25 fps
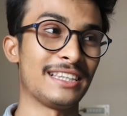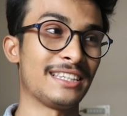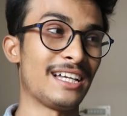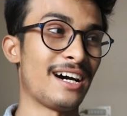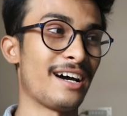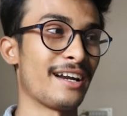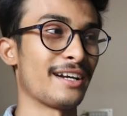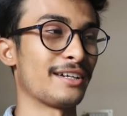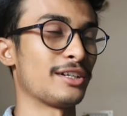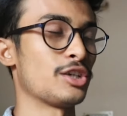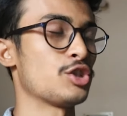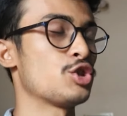
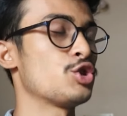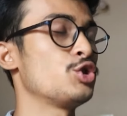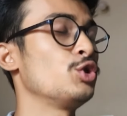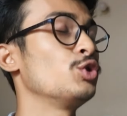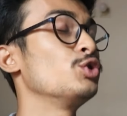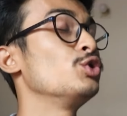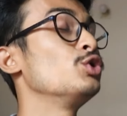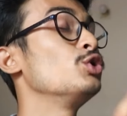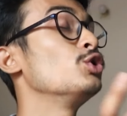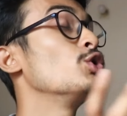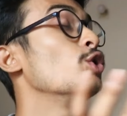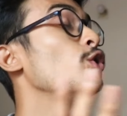তার একটা
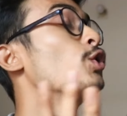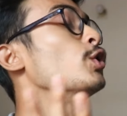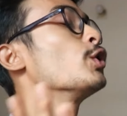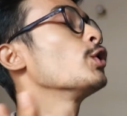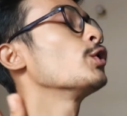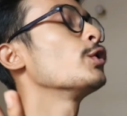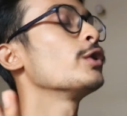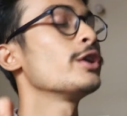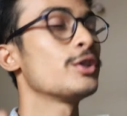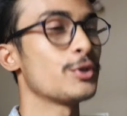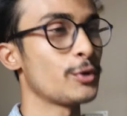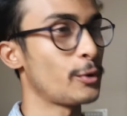সুন্দর
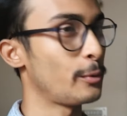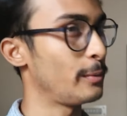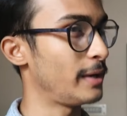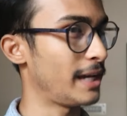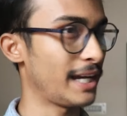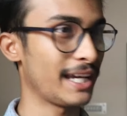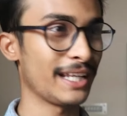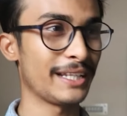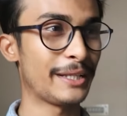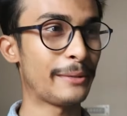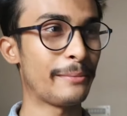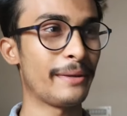করে ছবি
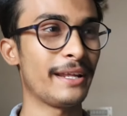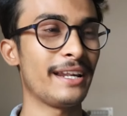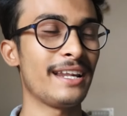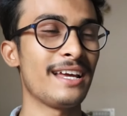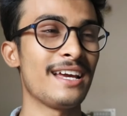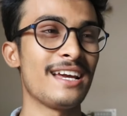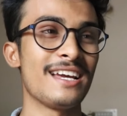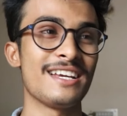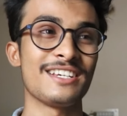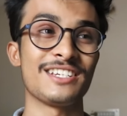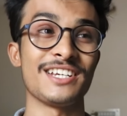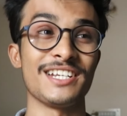এঁকে দেবেন
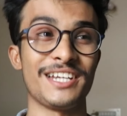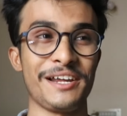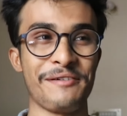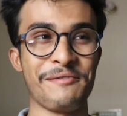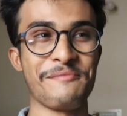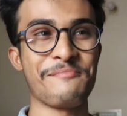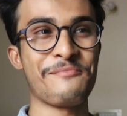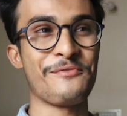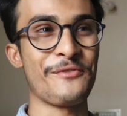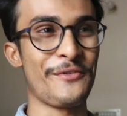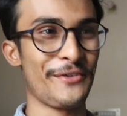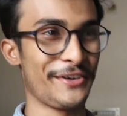সেটা
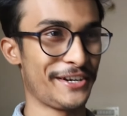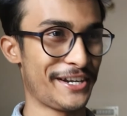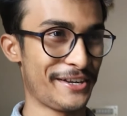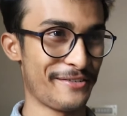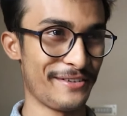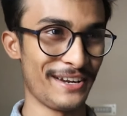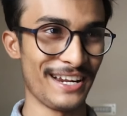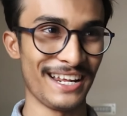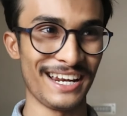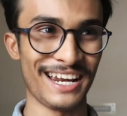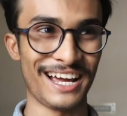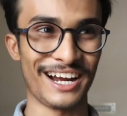আমি পর
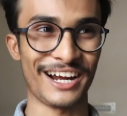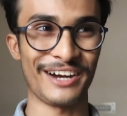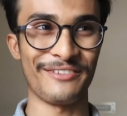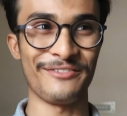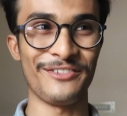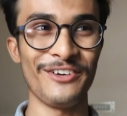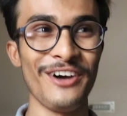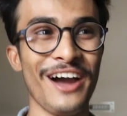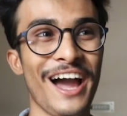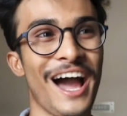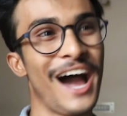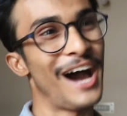টেবিলে
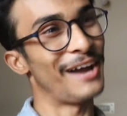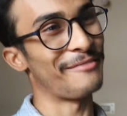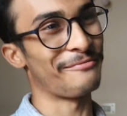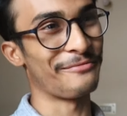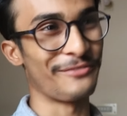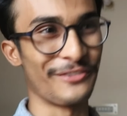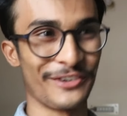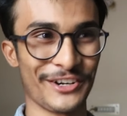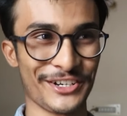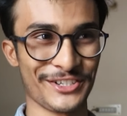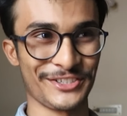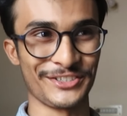লাগাবো আর
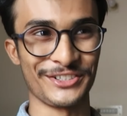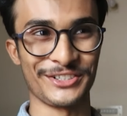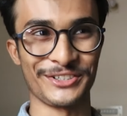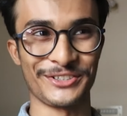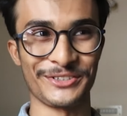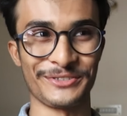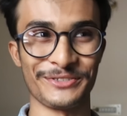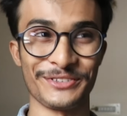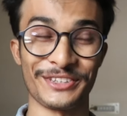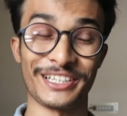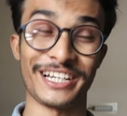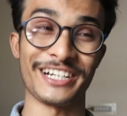পড়াশোনা
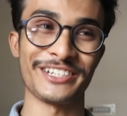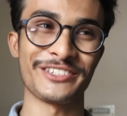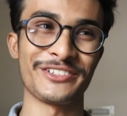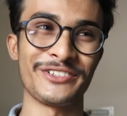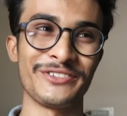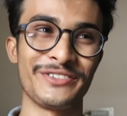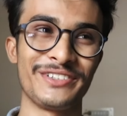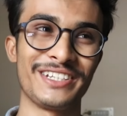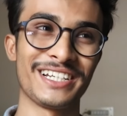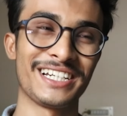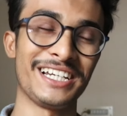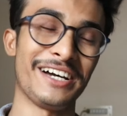করবো তার
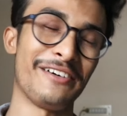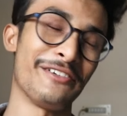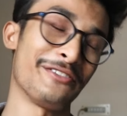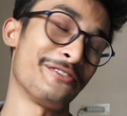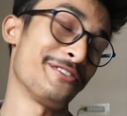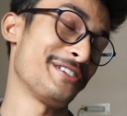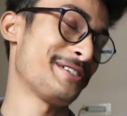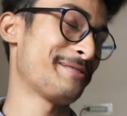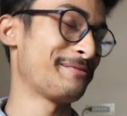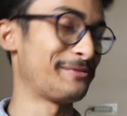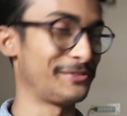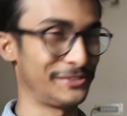ছবি দেখলে আমার
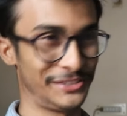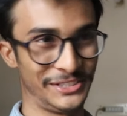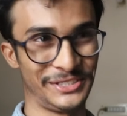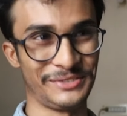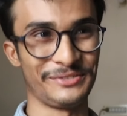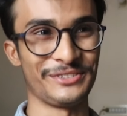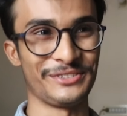অনেক পড়তে